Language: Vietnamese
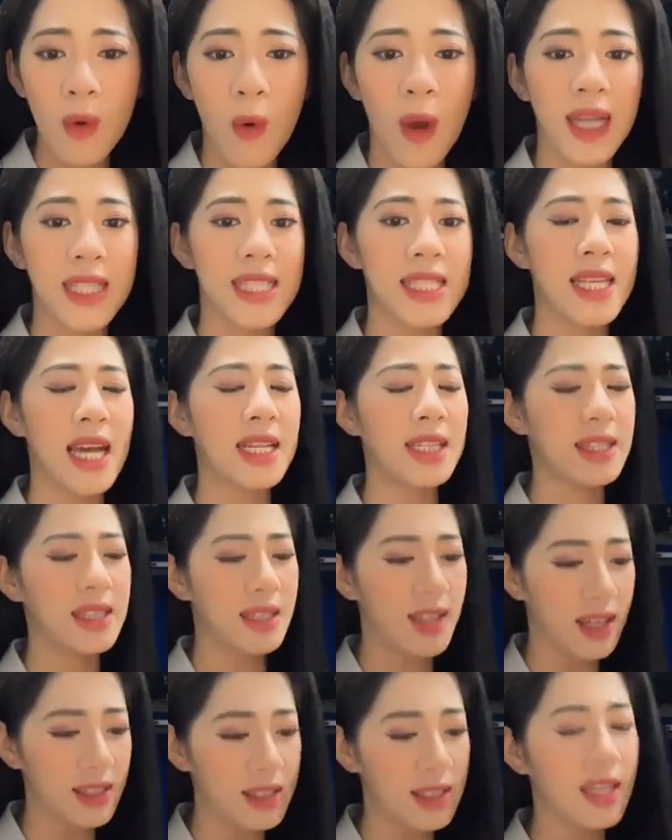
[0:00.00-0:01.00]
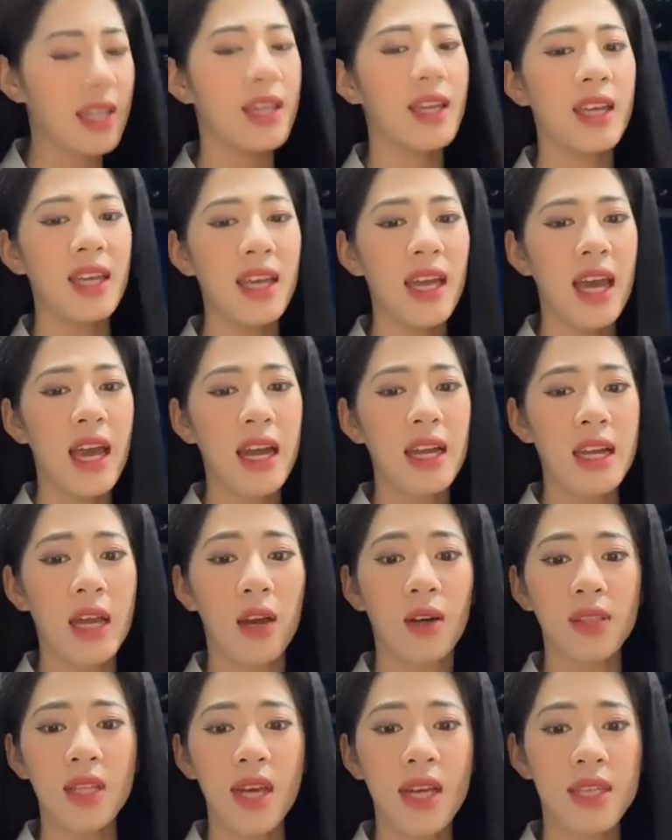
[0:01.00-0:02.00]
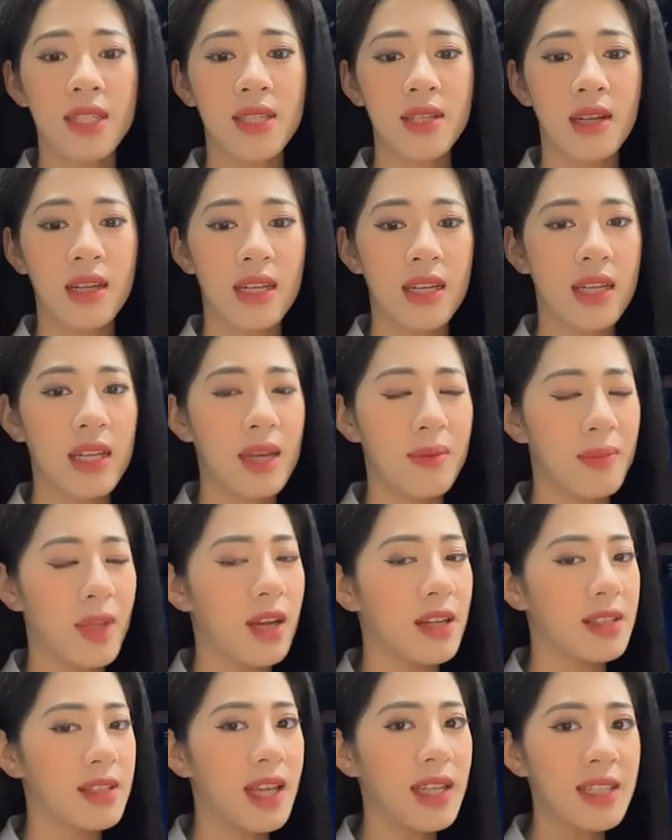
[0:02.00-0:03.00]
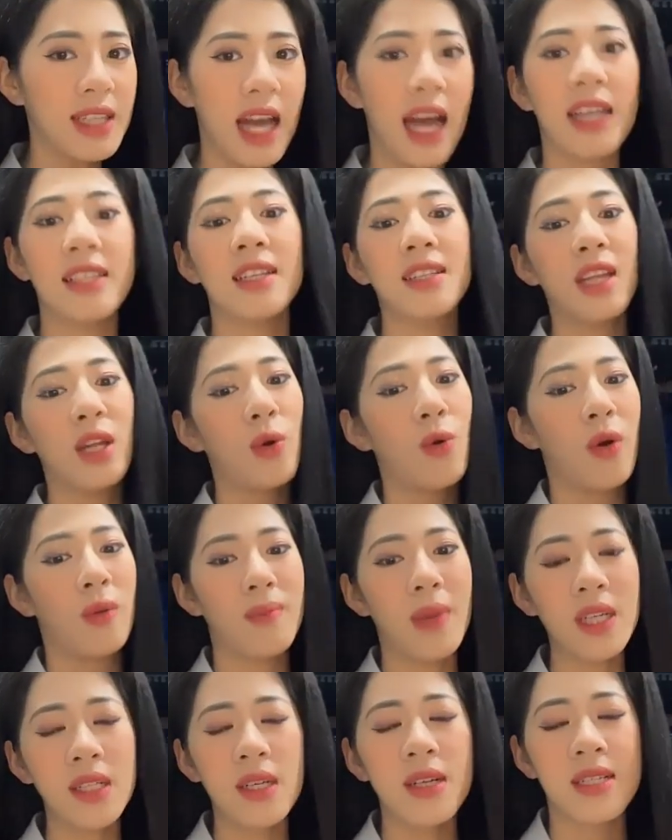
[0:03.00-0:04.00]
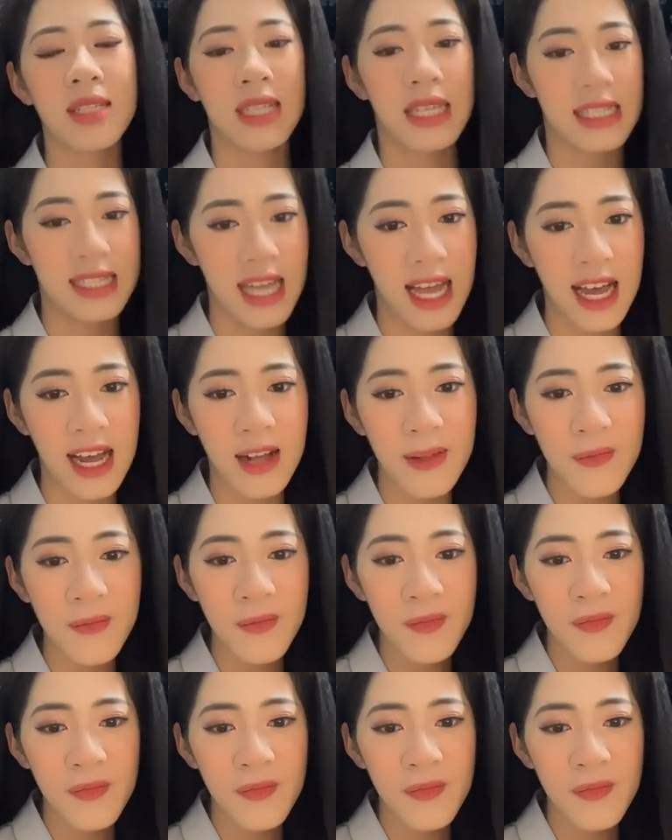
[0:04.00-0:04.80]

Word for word: quan sát thật kỹ để có thể xử lý kịp thời tất cả những tình huống bất ngờ xảy ra.